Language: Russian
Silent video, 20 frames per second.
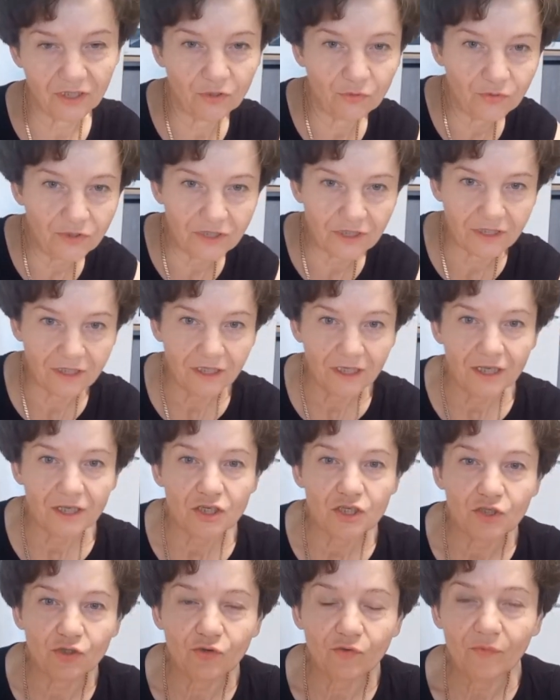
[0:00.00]
Люди,
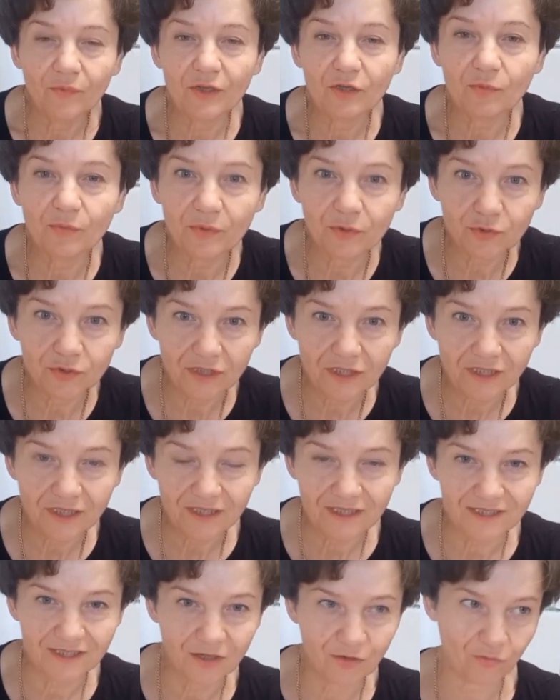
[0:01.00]
что в моем похудении
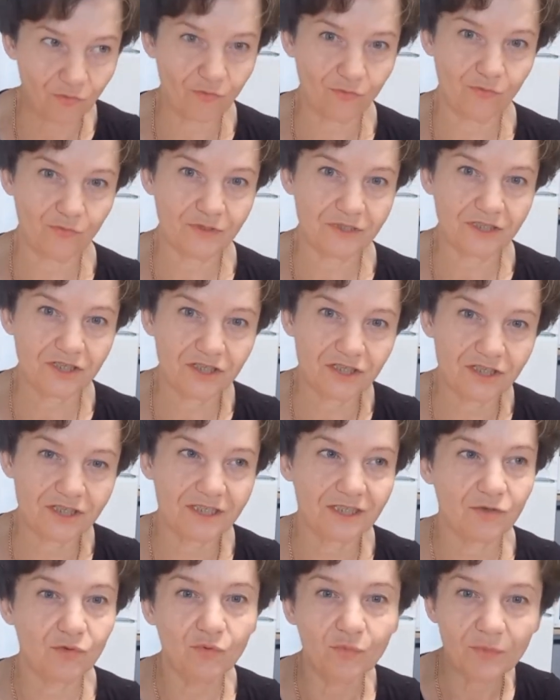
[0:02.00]
нездорового? Вот
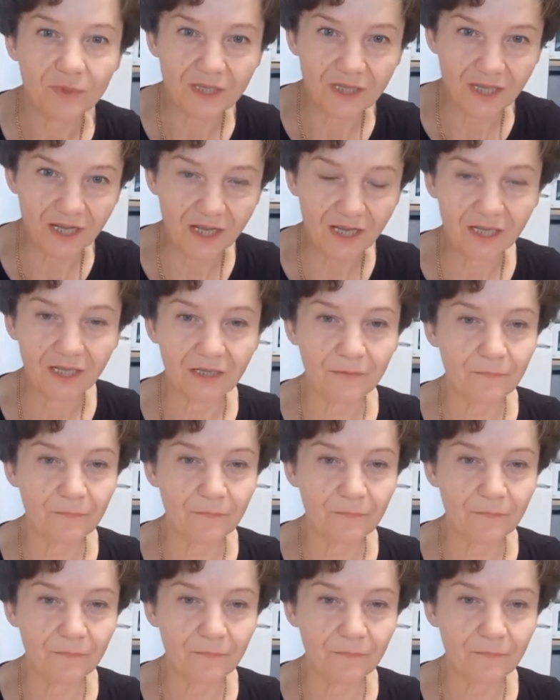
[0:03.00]
скажите, у меня